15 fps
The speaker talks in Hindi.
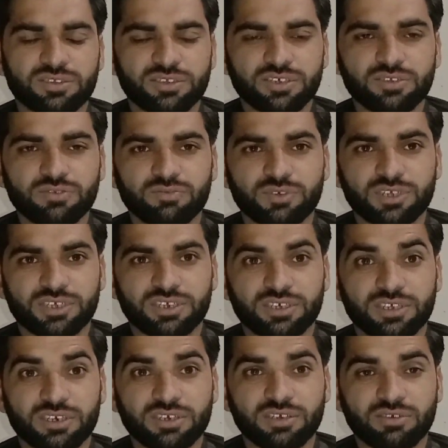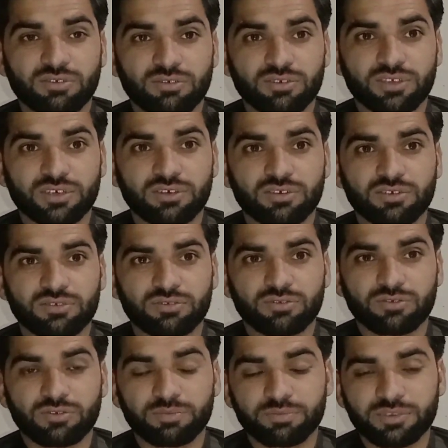तीन विकेट गिरी और उनके जो
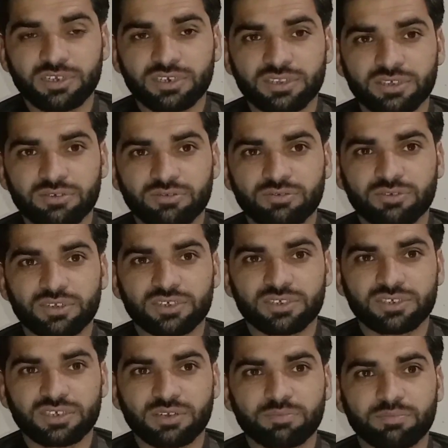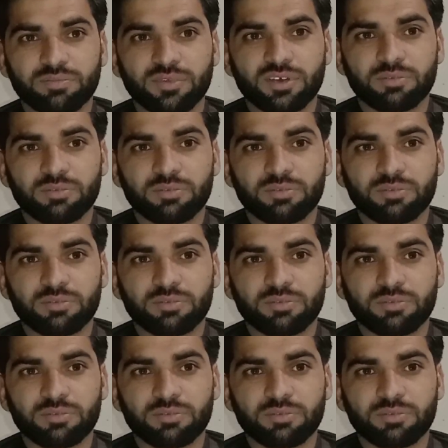ओपनर थे उन्होंने सिर्फ